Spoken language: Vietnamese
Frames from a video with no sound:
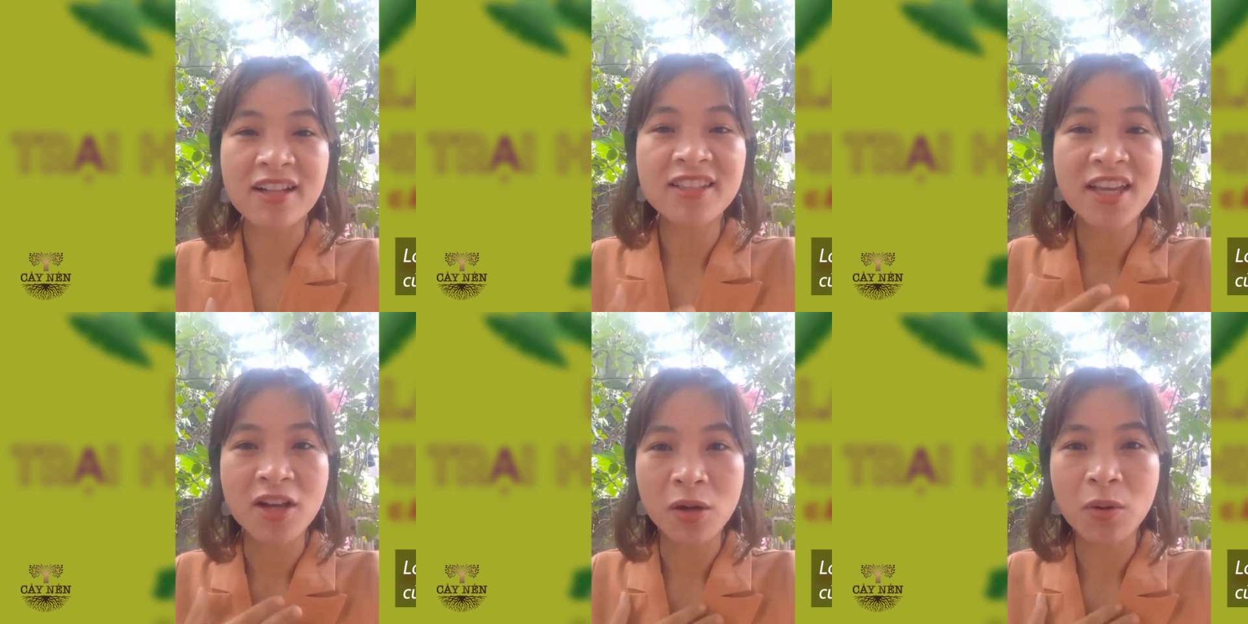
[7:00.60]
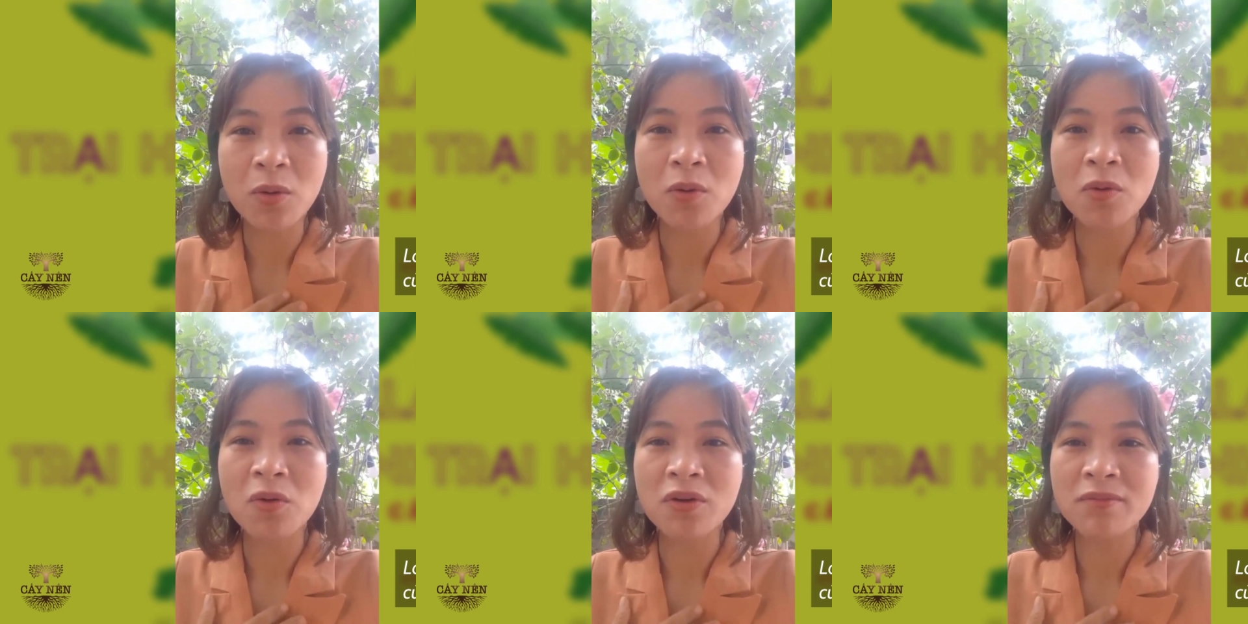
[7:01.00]
các thầy
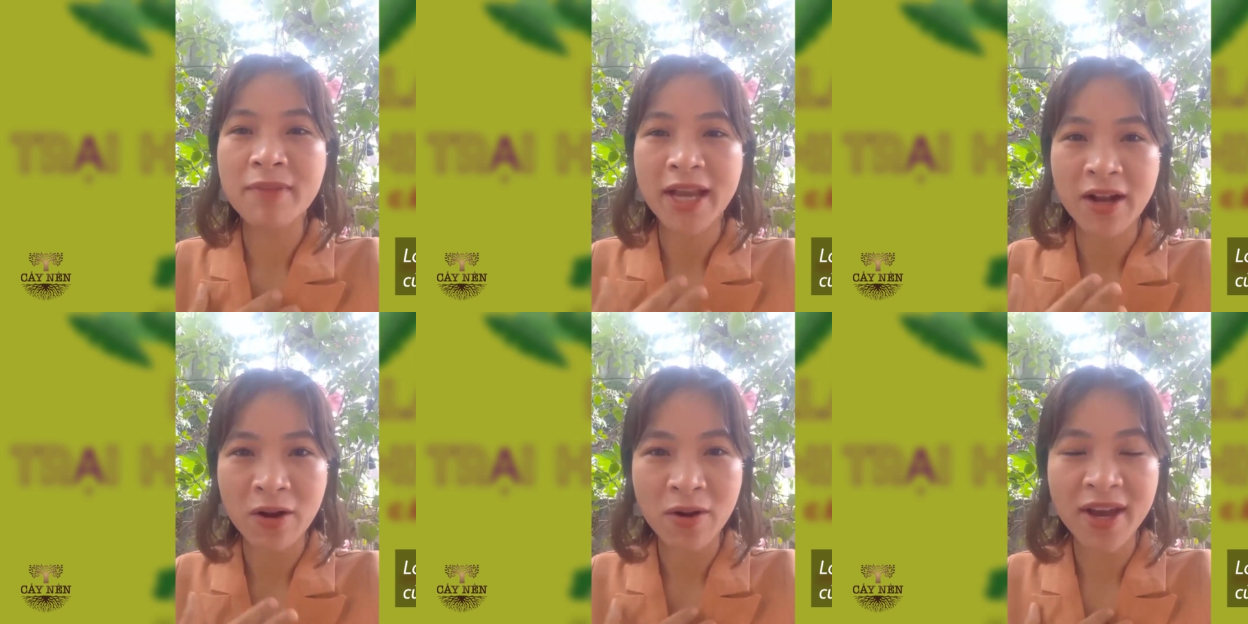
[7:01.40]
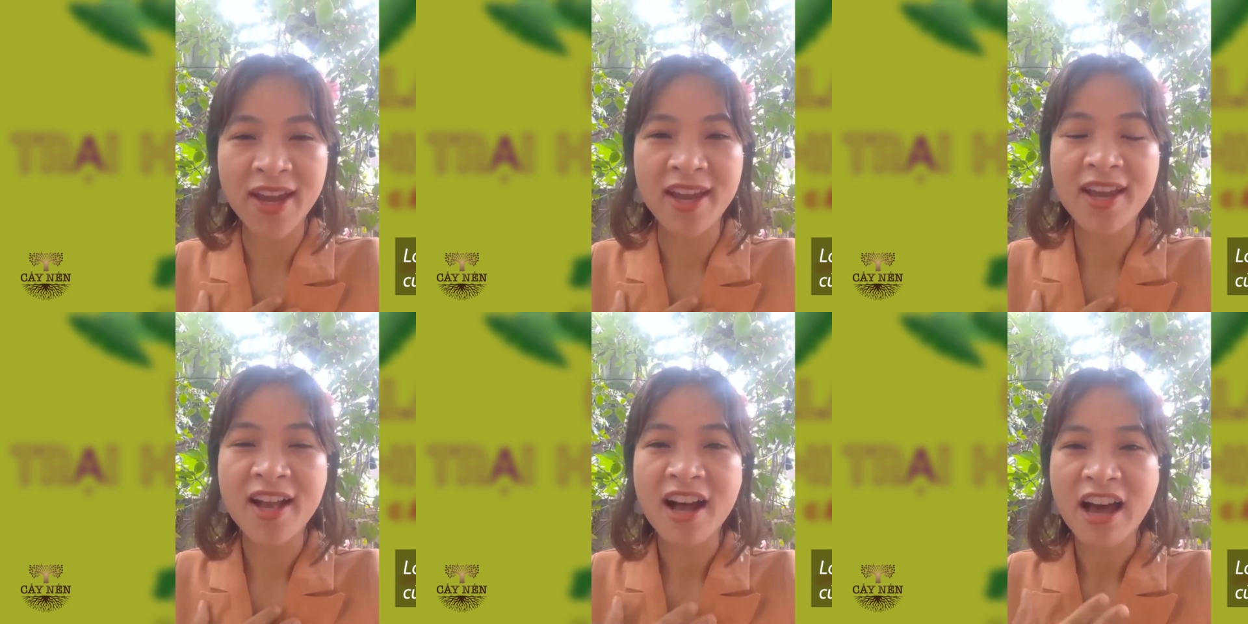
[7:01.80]
cô luôn mạnh khỏe,
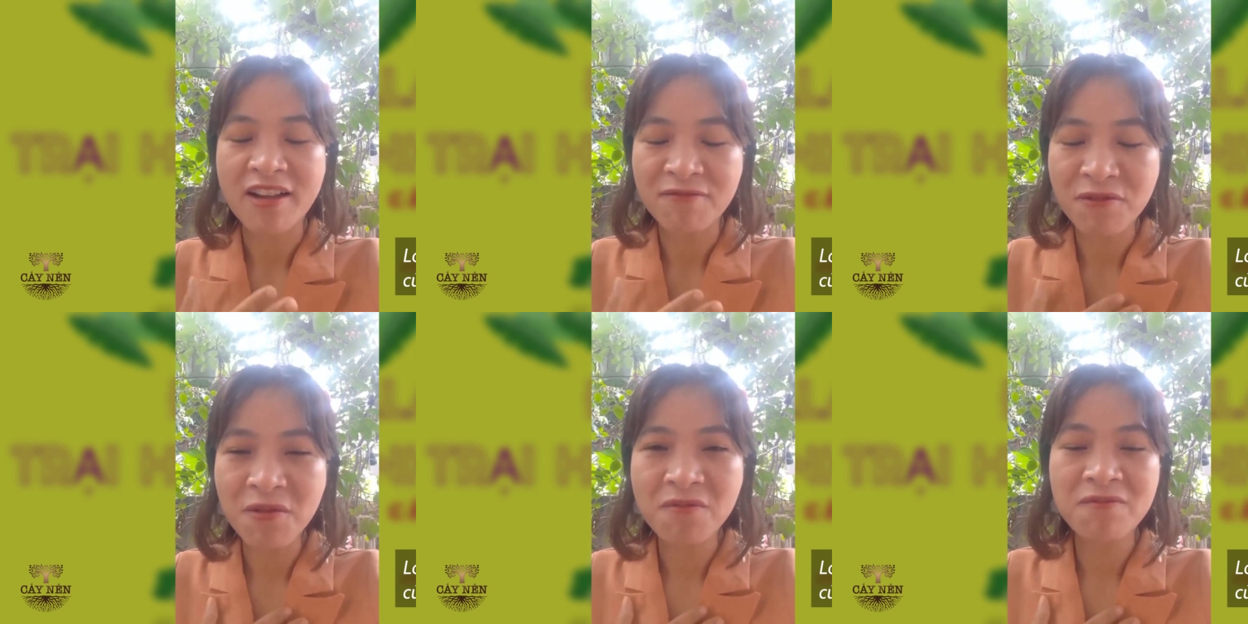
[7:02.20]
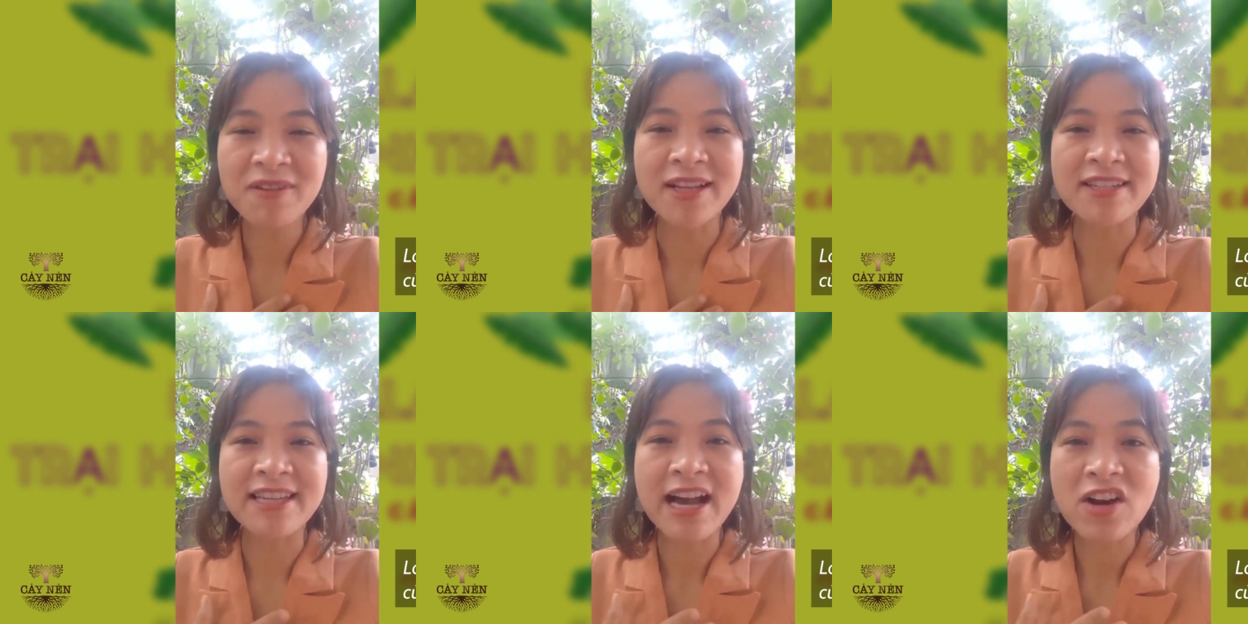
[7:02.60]
hạnh phúc
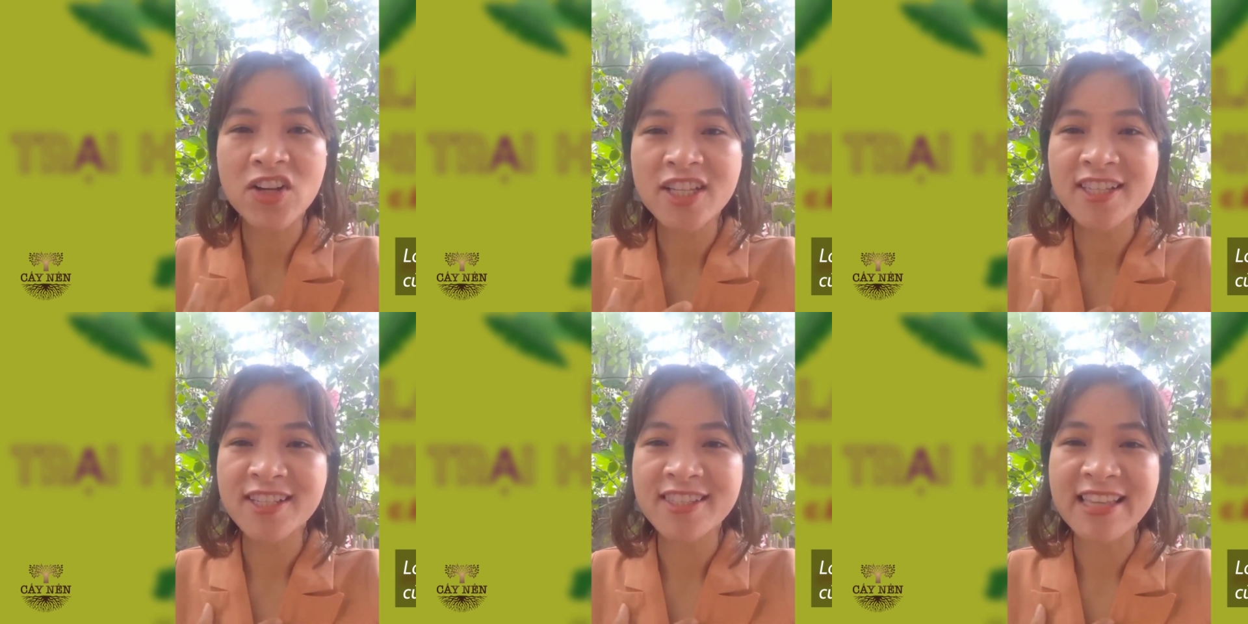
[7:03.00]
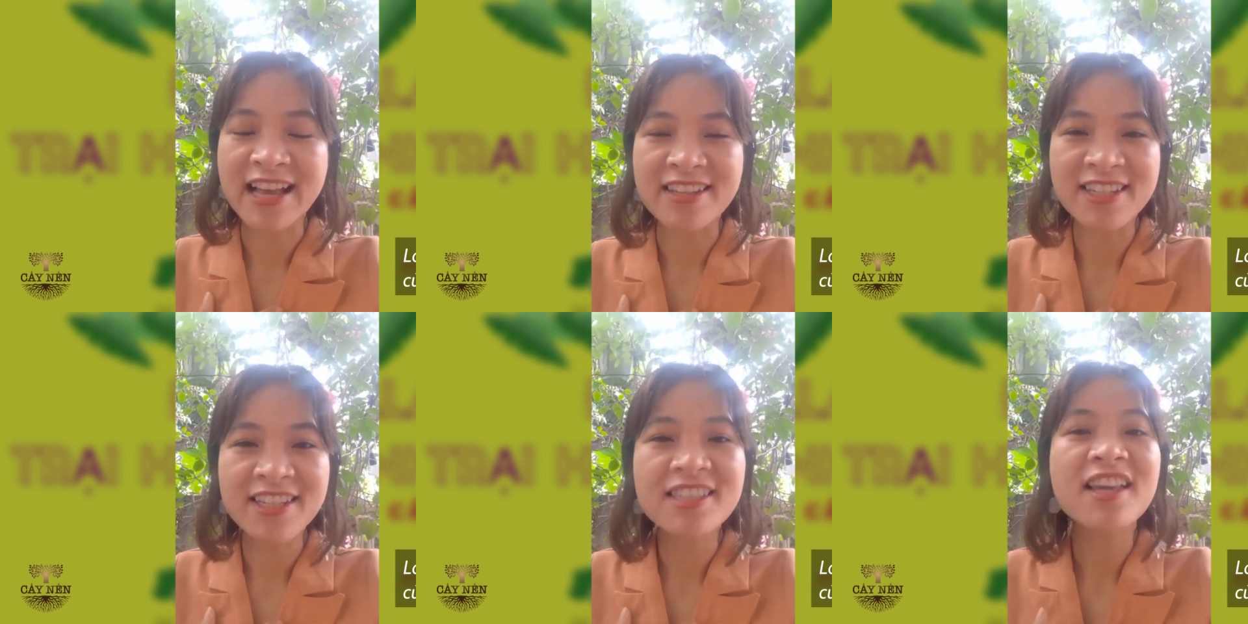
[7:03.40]
để trao đi những giá
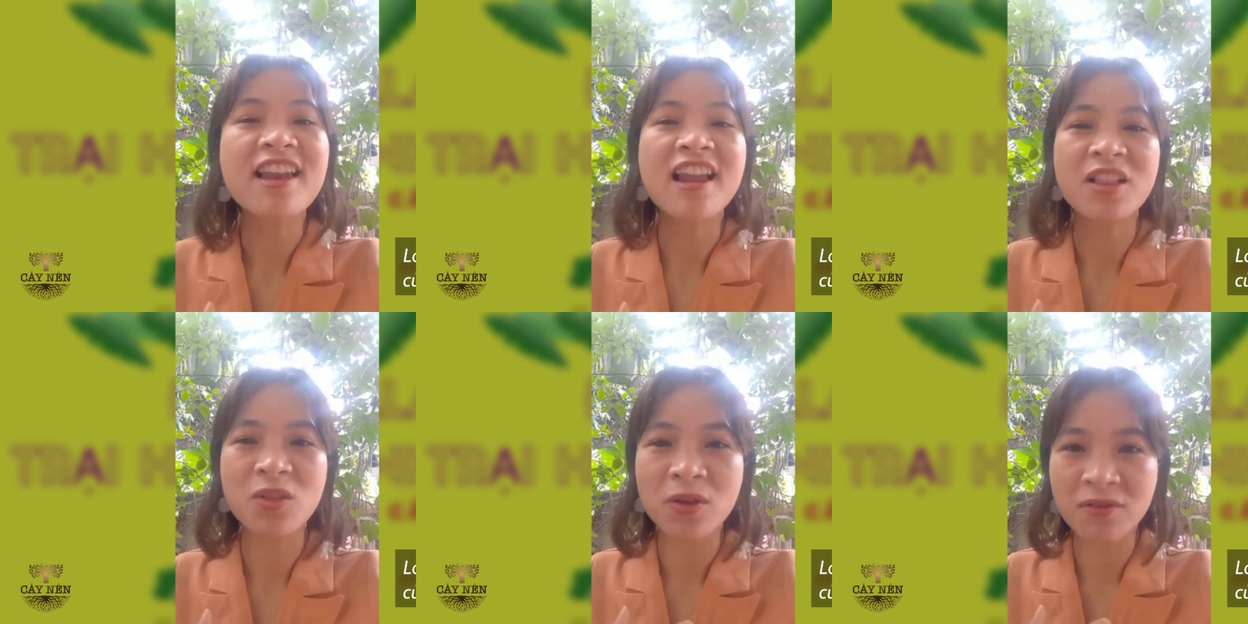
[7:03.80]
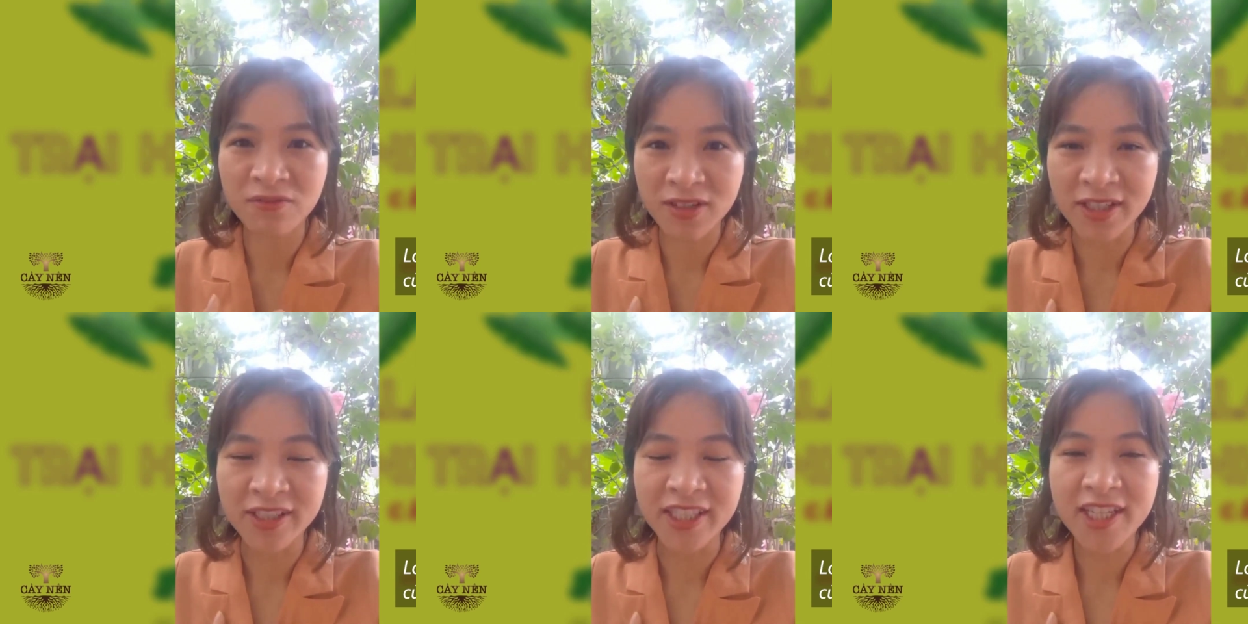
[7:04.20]
trị thật là tuyệt
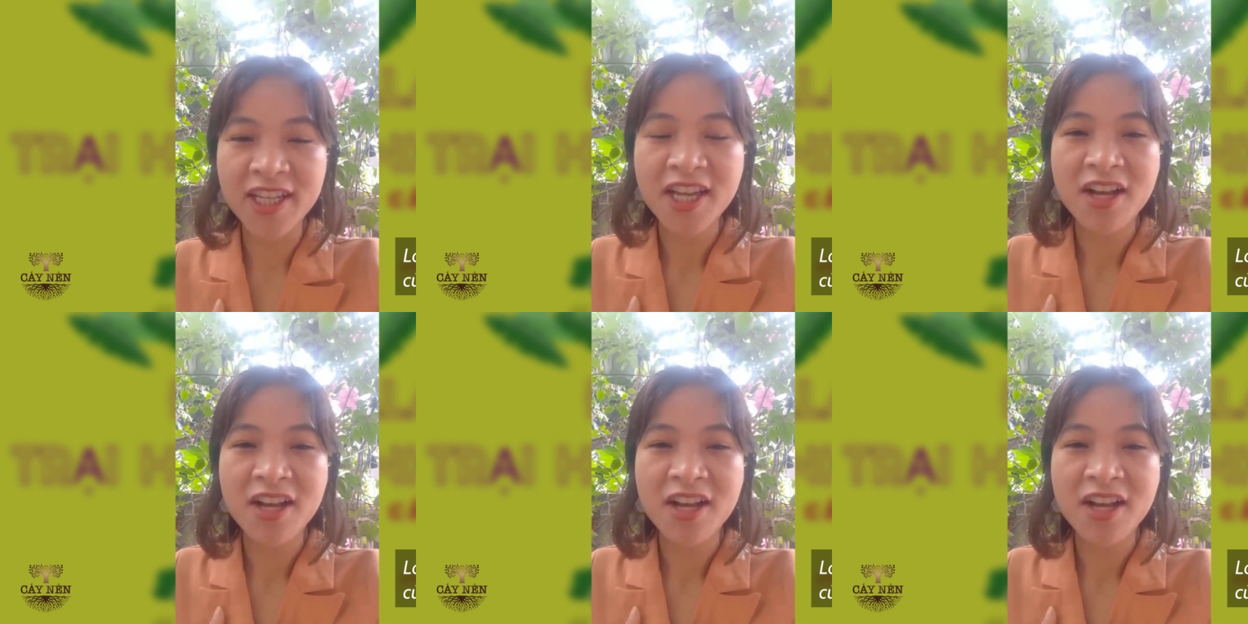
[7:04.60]
vời.